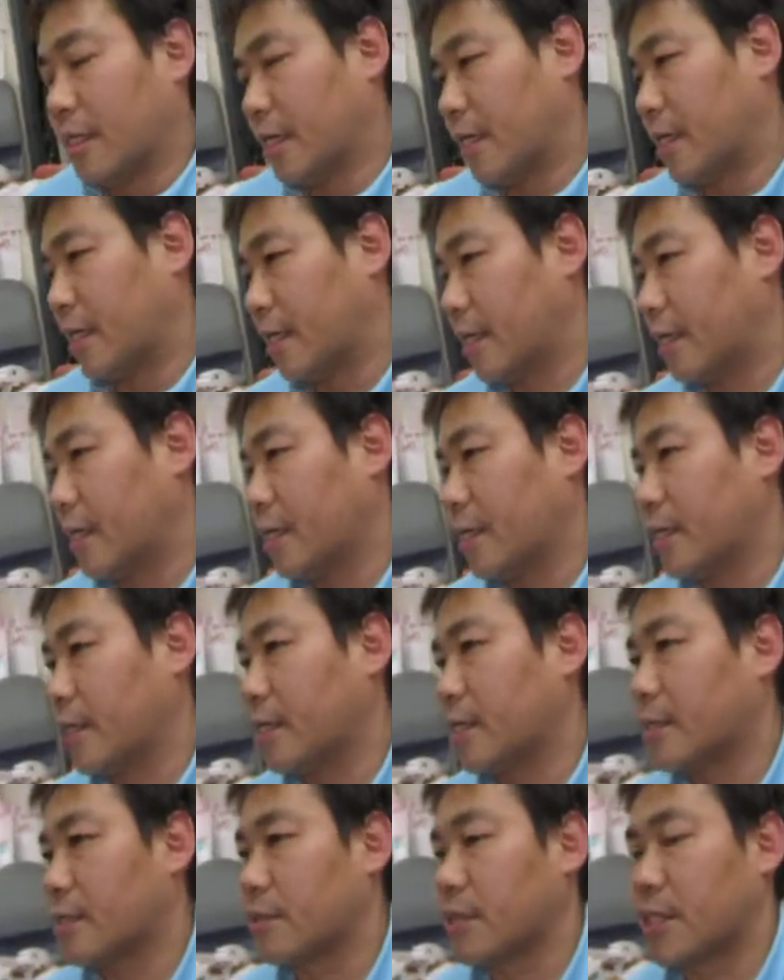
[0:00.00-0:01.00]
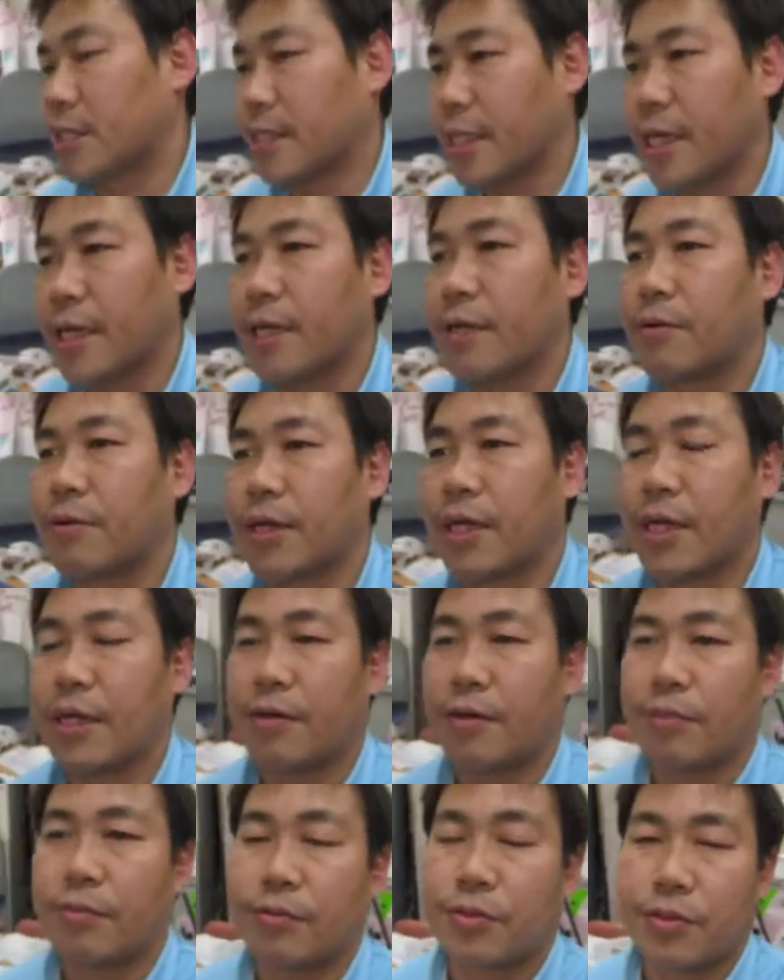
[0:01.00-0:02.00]
えー、そうですねこれか
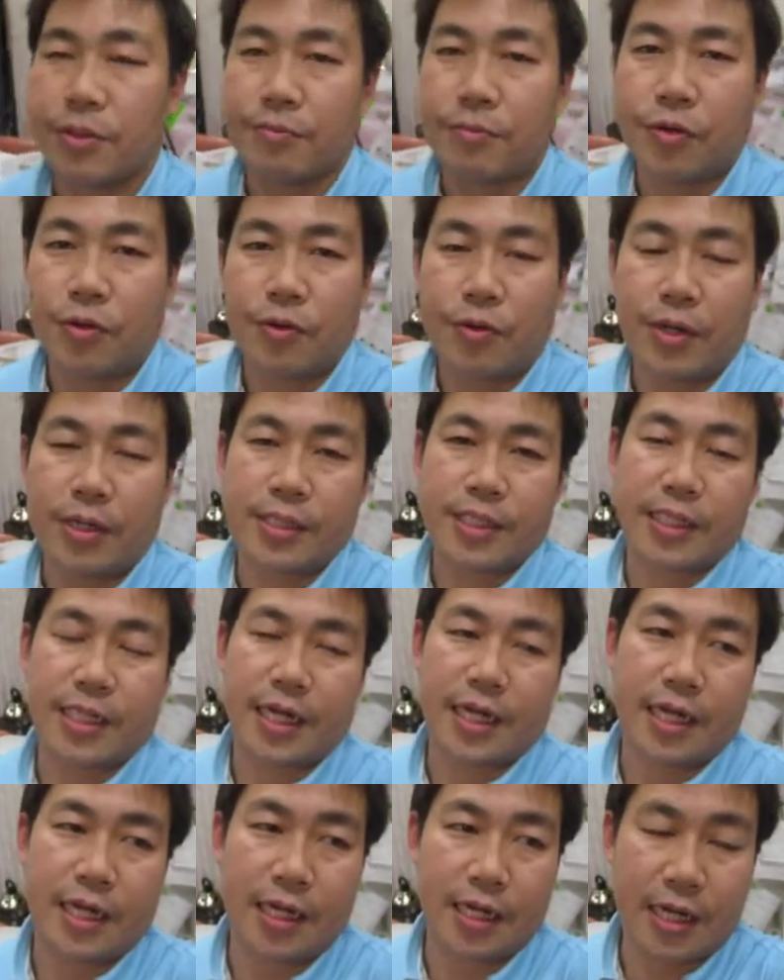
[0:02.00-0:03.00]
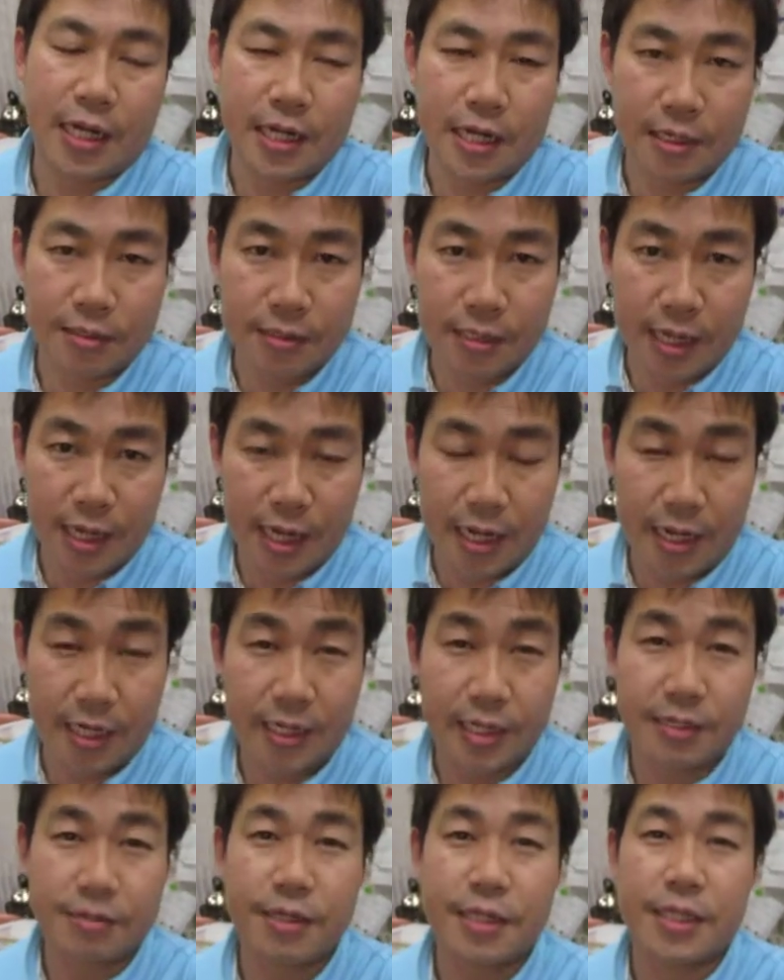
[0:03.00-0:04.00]
らは本当にもう時間が間隔が空
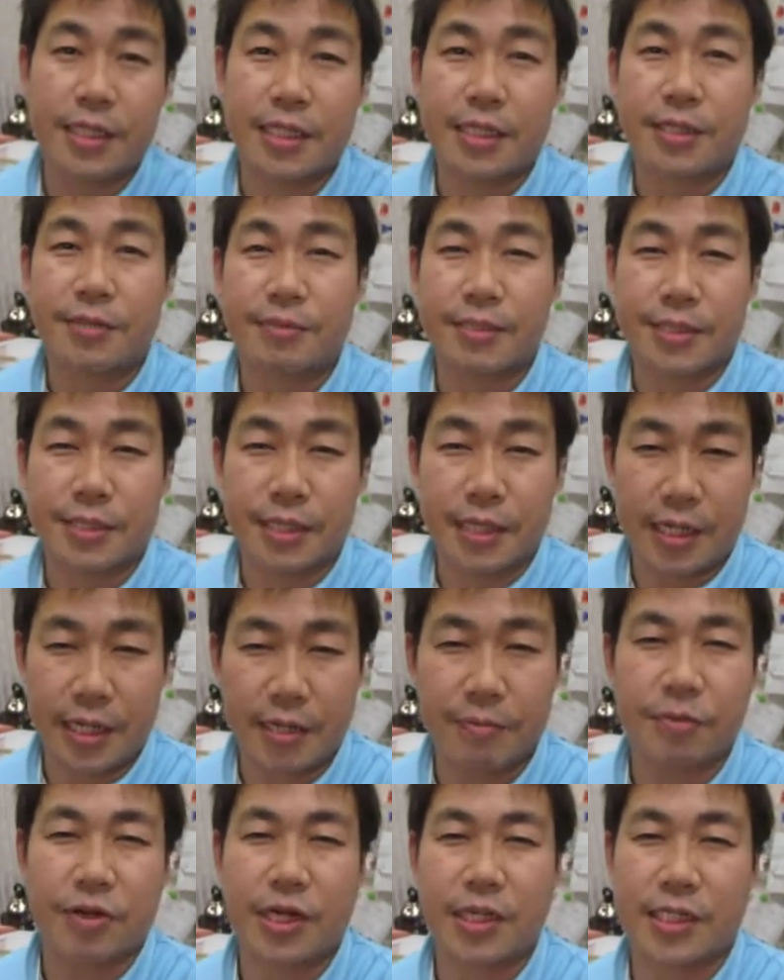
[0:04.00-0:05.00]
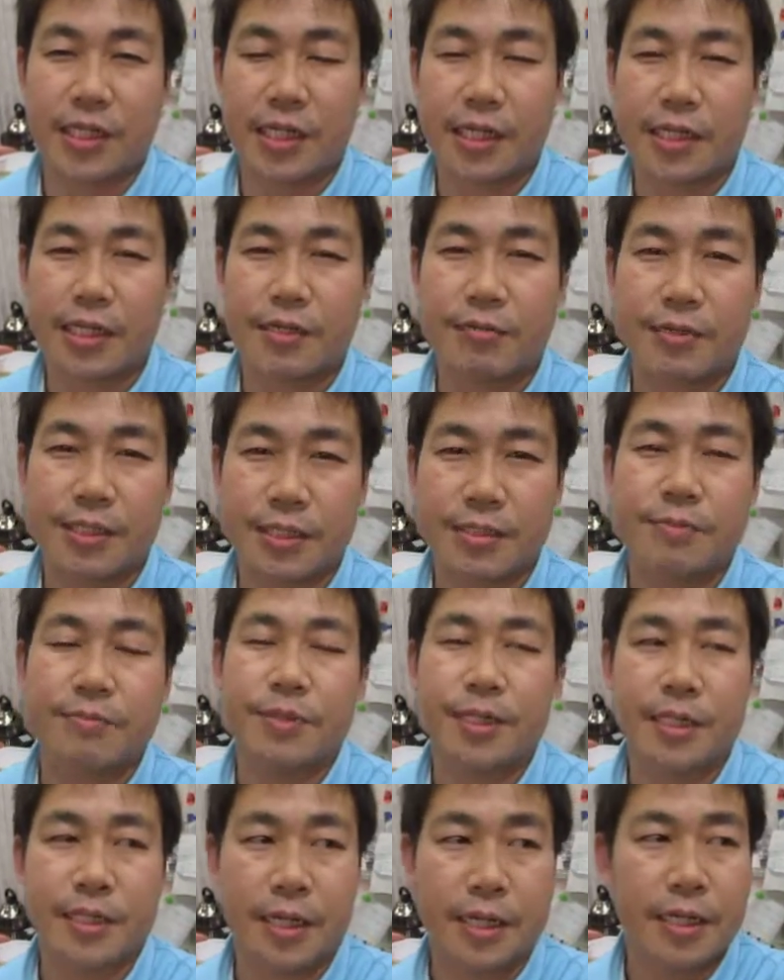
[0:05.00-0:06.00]
かないくらいになってきますんでねもう重なってきます
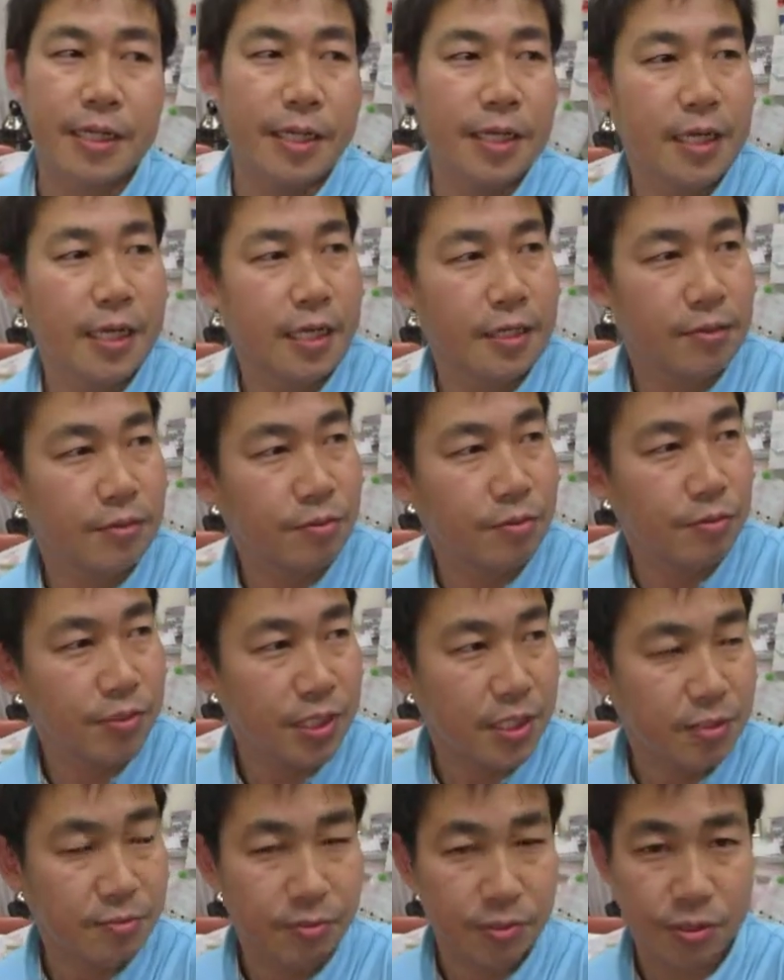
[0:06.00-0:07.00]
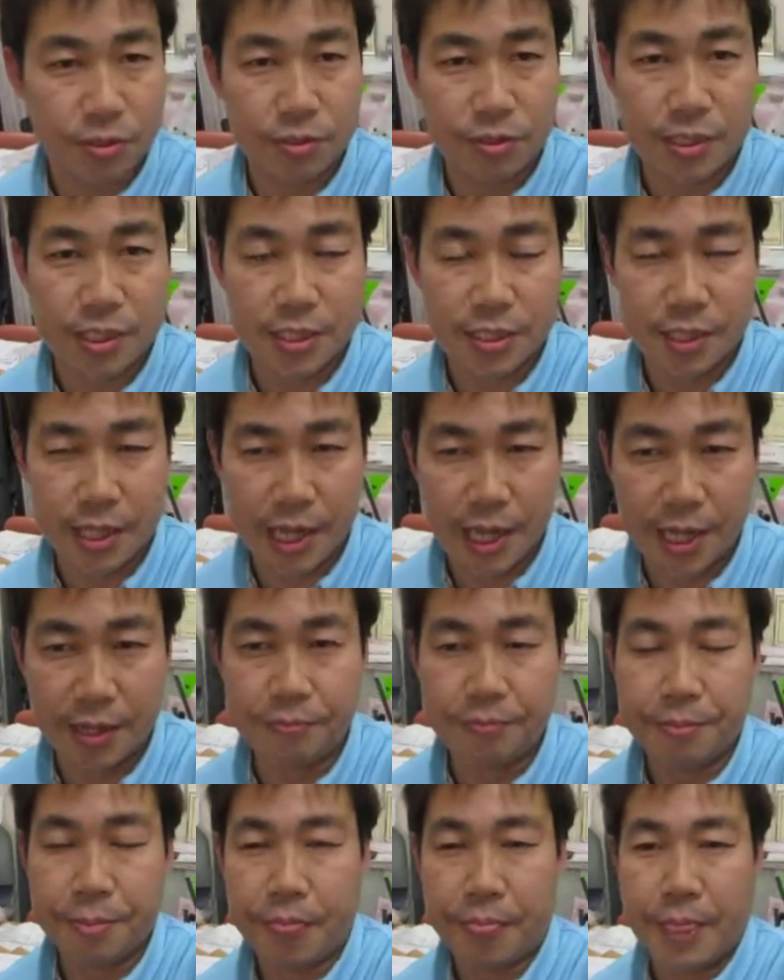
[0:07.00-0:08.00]
皆さんあの混雑もするんです
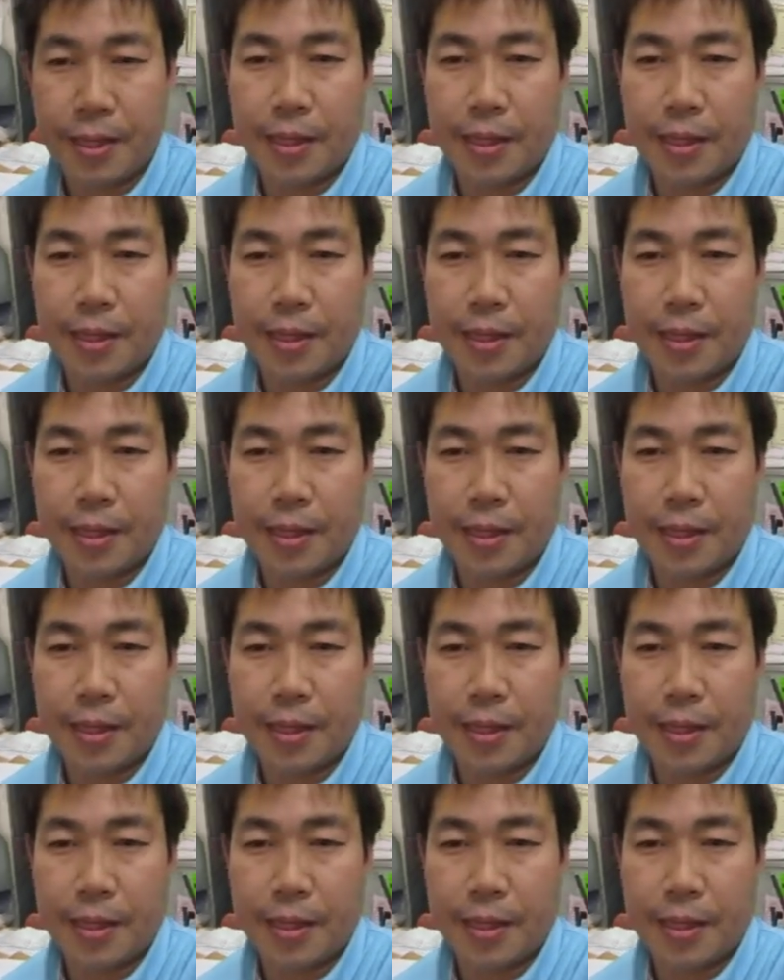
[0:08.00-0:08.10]
が、